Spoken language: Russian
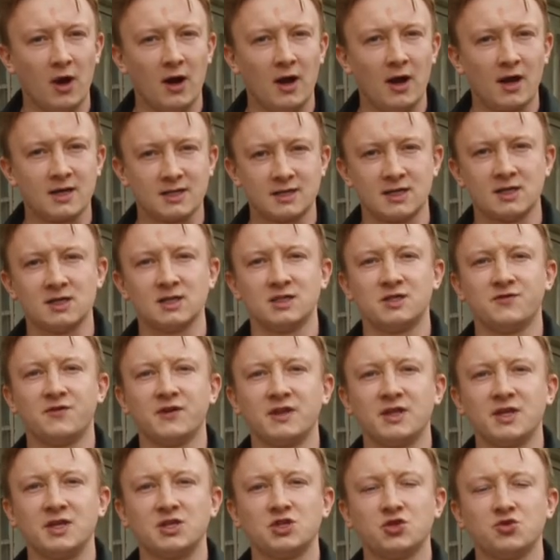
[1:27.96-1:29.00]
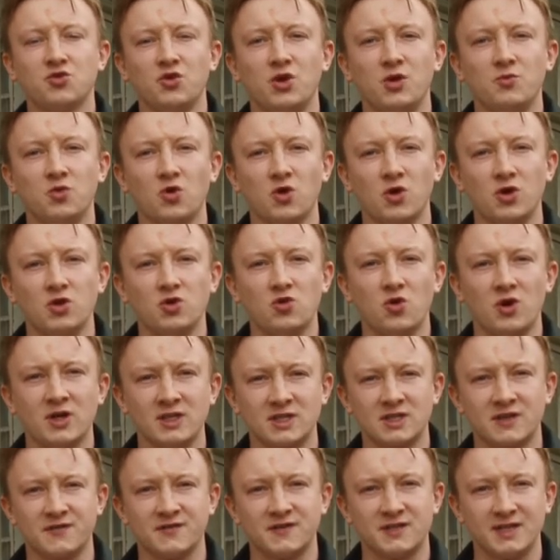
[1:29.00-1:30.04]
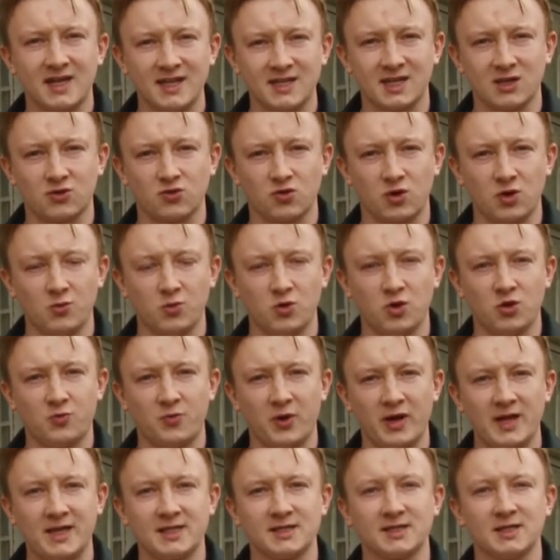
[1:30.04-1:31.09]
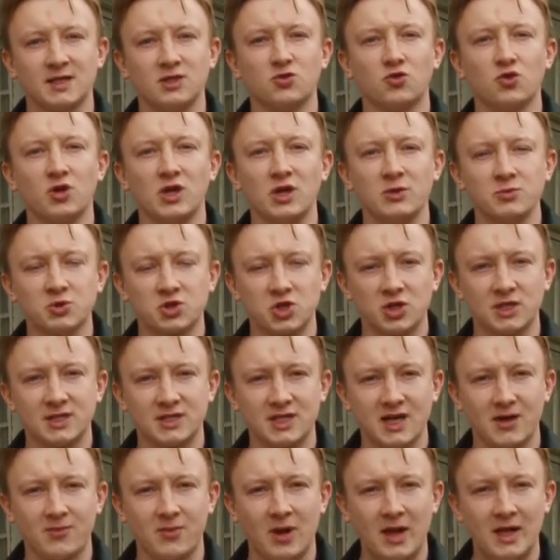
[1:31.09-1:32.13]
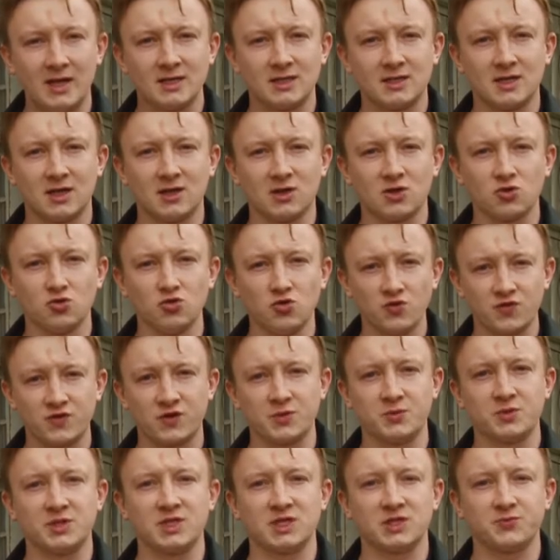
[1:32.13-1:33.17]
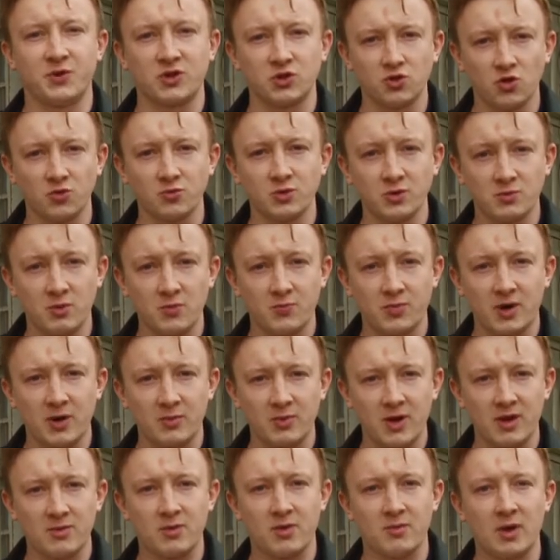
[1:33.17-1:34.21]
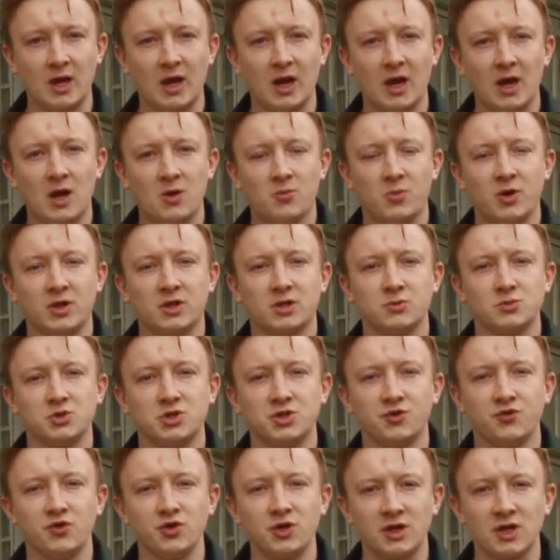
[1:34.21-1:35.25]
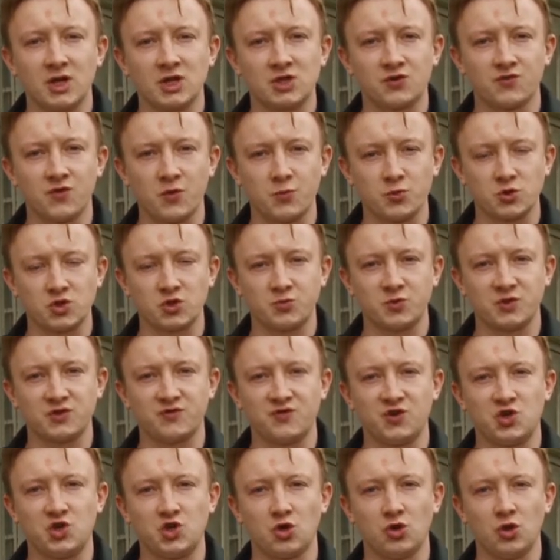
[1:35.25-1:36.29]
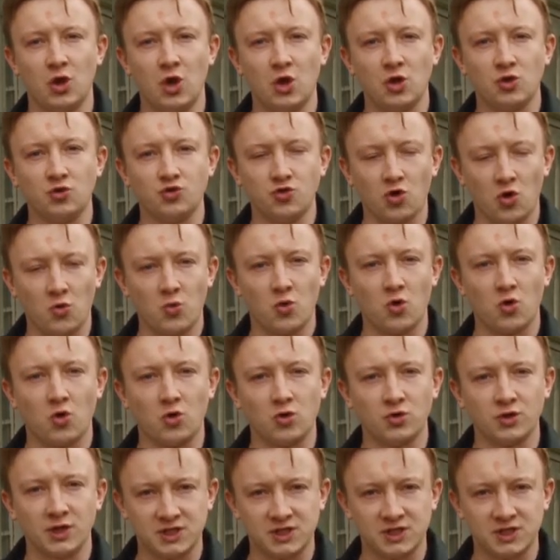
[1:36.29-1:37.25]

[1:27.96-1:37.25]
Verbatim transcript: Оказалось, в этой истории много нюансов, знать которые будет полезно и другим жильцам, столкнувшимся с подобными проблемами. Поэтому сегодня наш выпуск посвящен дому на